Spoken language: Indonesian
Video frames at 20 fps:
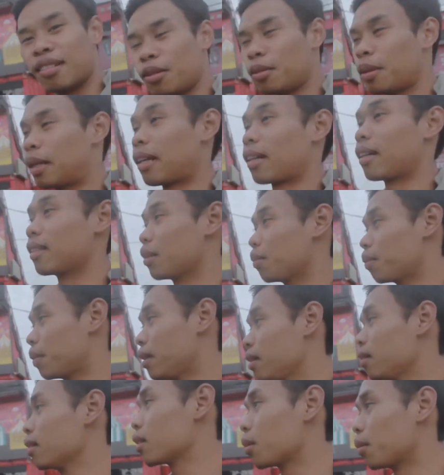lumayan agak
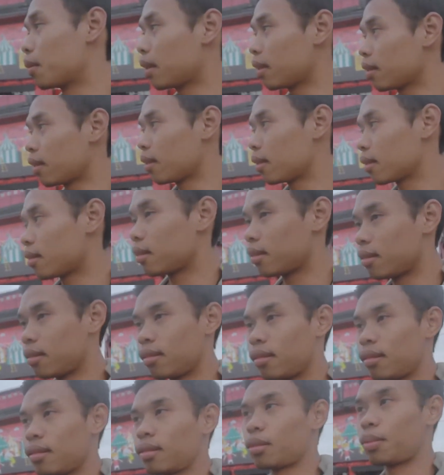sepi sebenarnya
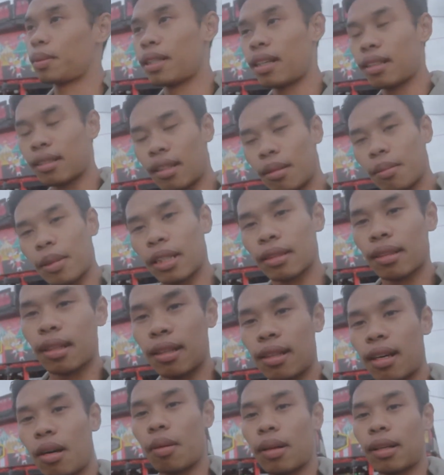seperti yang saya bilang
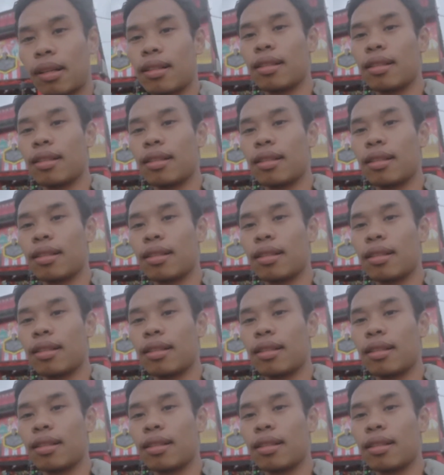dari awal